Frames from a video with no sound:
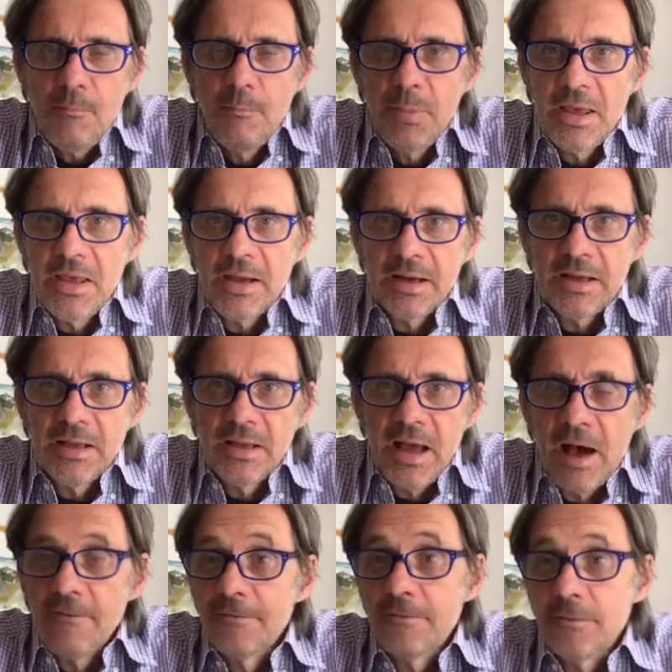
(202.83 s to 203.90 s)
per
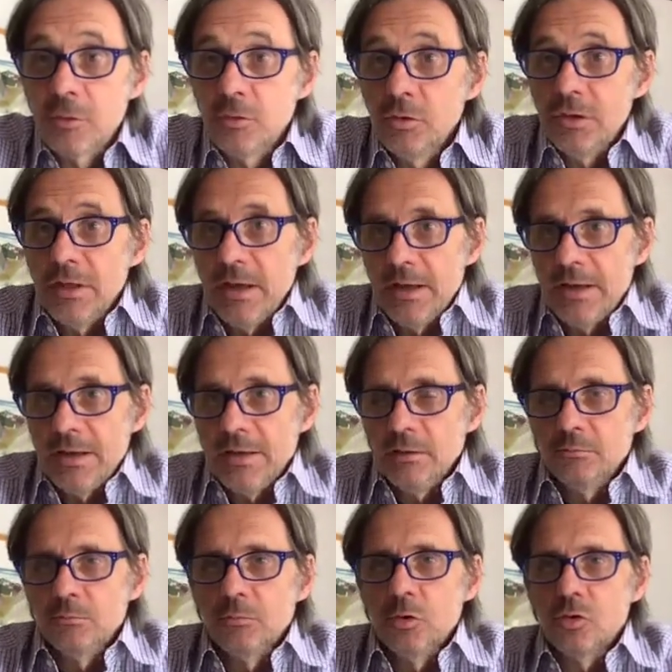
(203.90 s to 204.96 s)

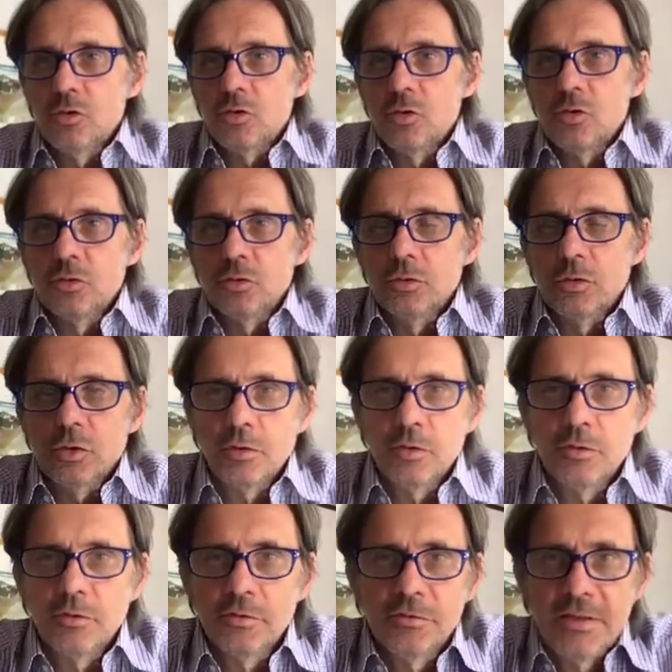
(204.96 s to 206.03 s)
affrontare lo
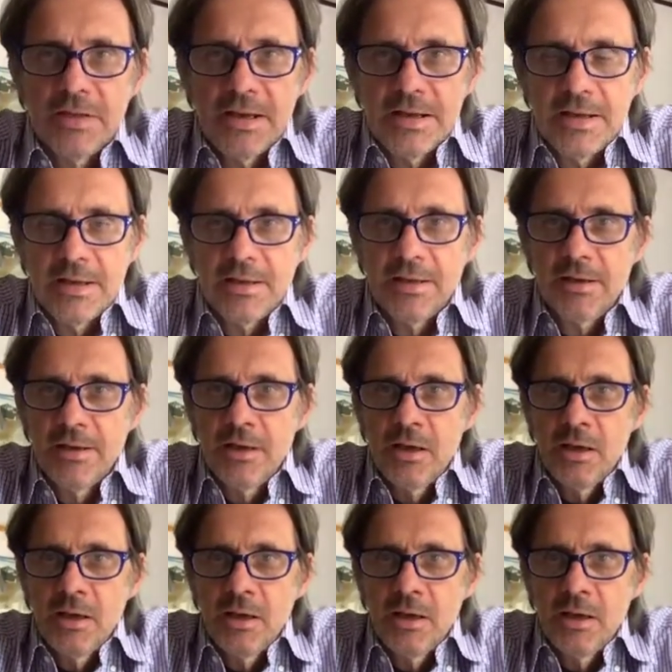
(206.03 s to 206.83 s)
scontro finale